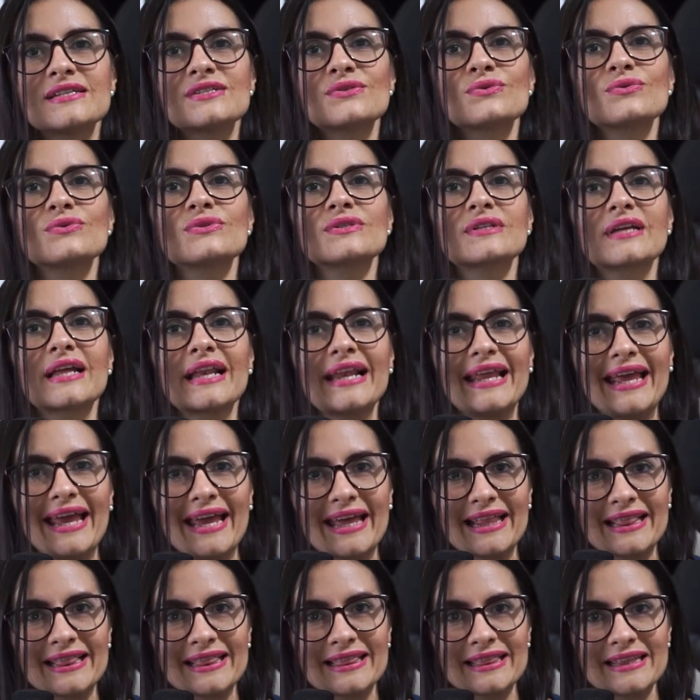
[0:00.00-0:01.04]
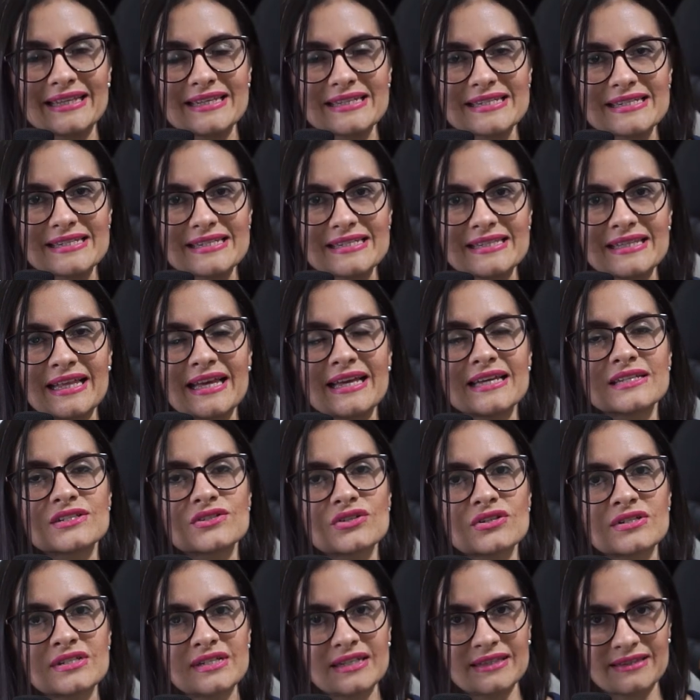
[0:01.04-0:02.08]
sus clientes. De
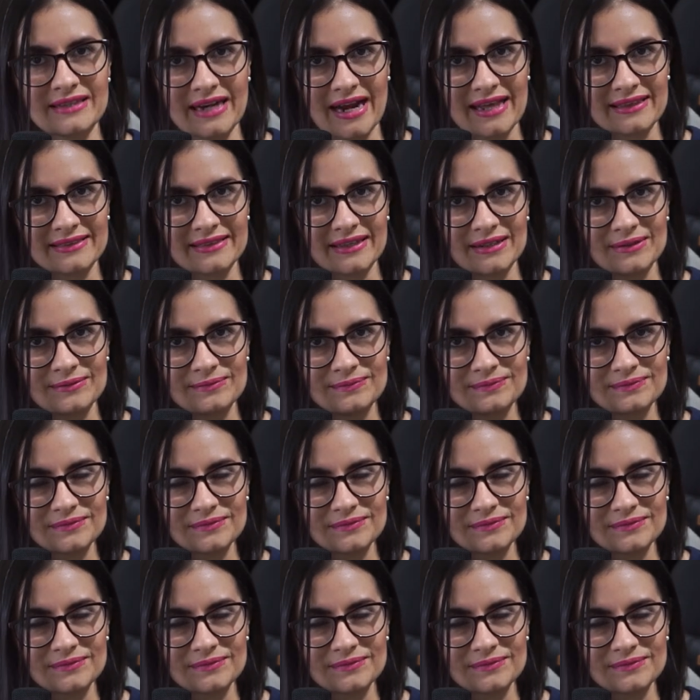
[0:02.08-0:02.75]
esto se trata.